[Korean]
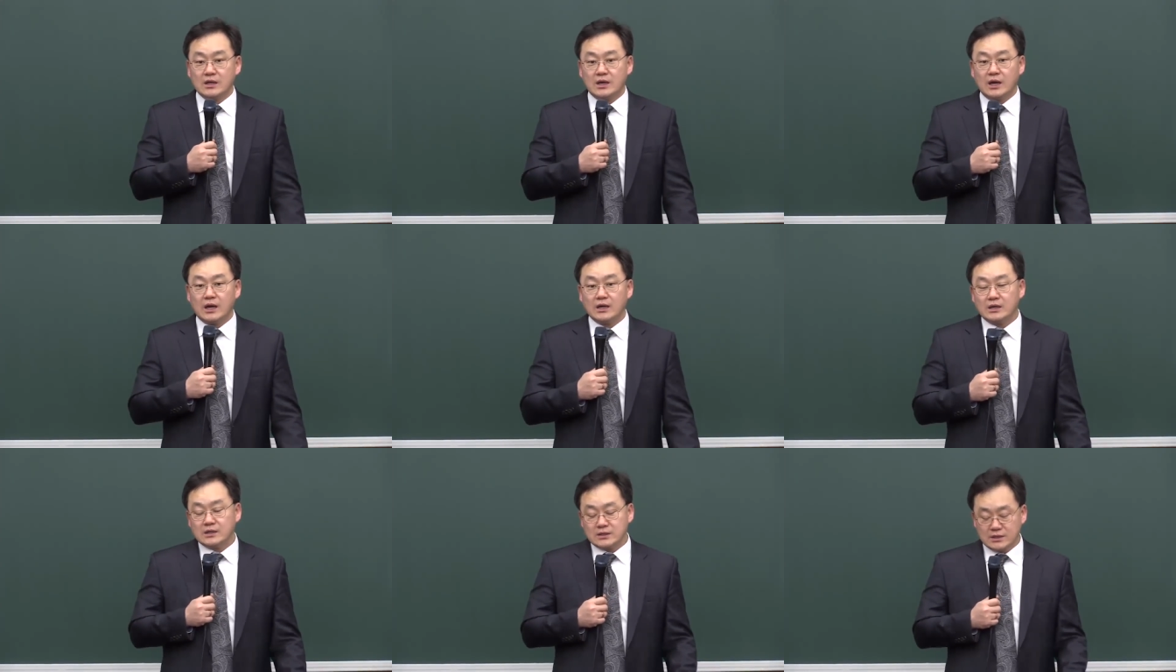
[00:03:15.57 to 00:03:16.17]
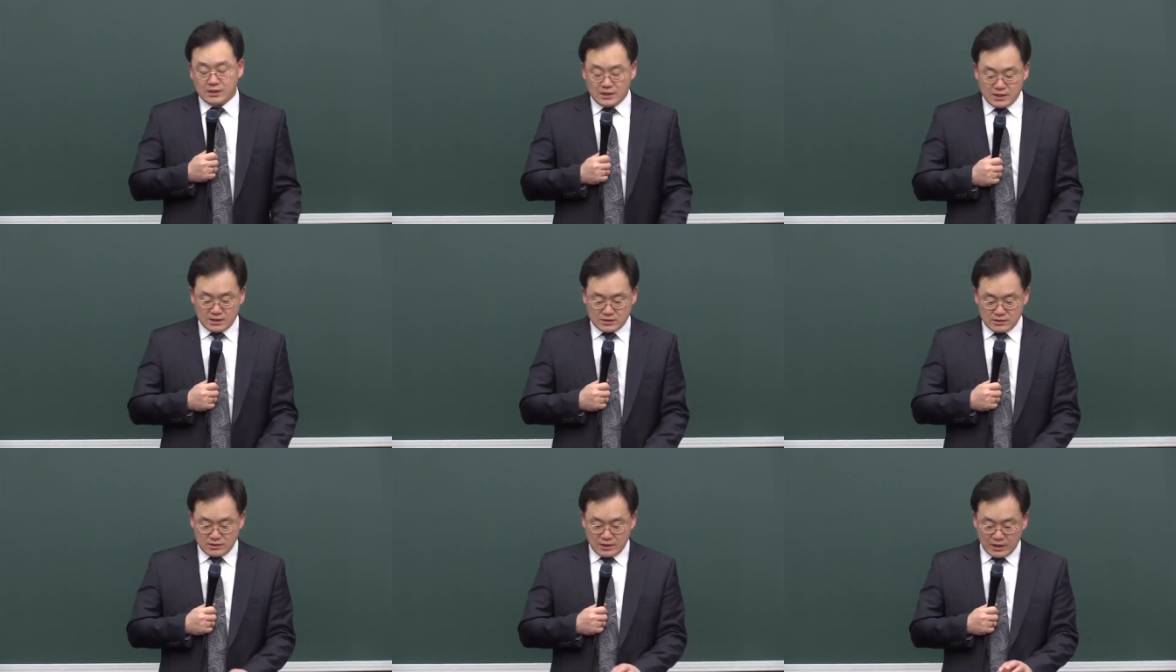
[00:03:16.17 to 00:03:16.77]

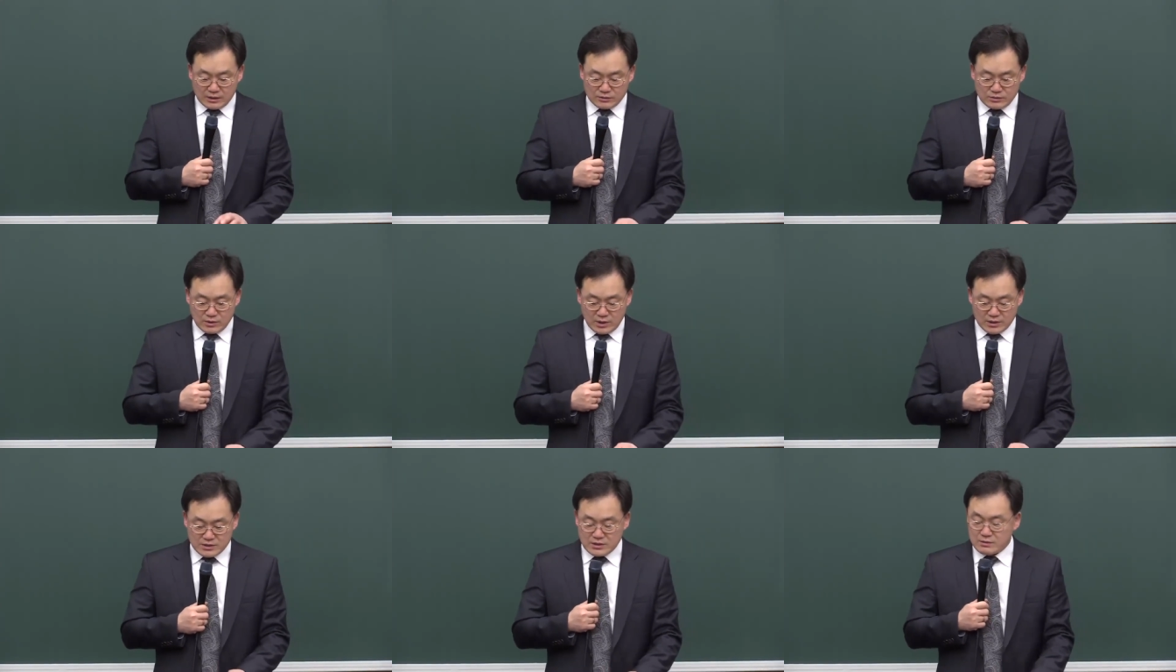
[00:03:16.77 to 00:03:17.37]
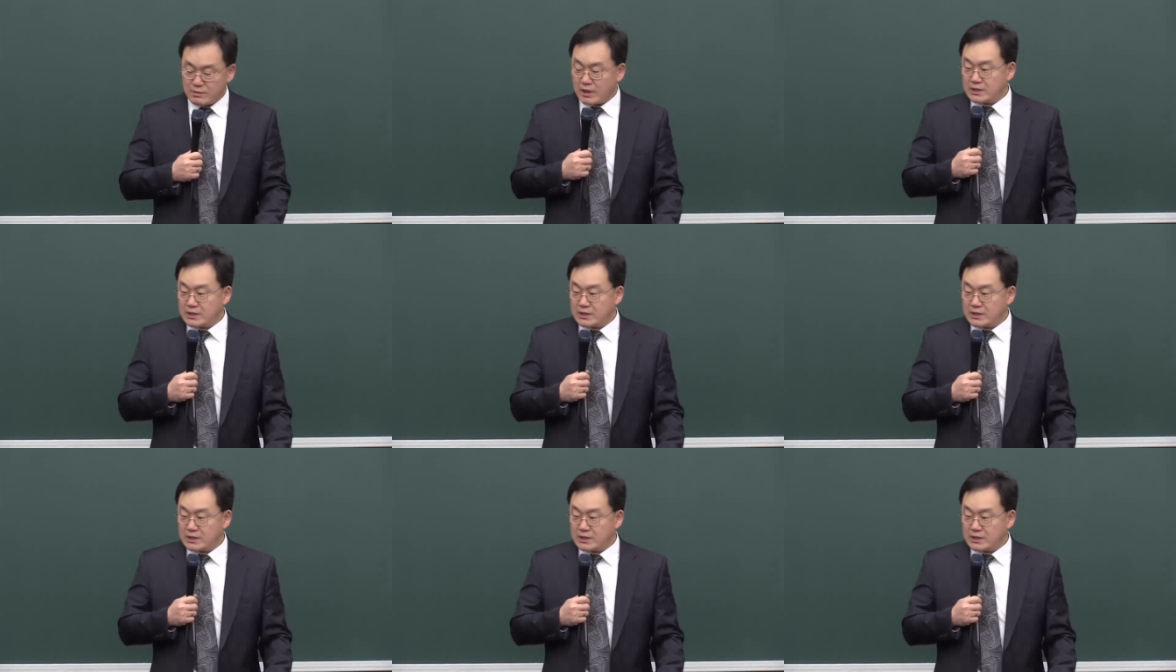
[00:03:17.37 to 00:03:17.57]
하나님께서 약속하신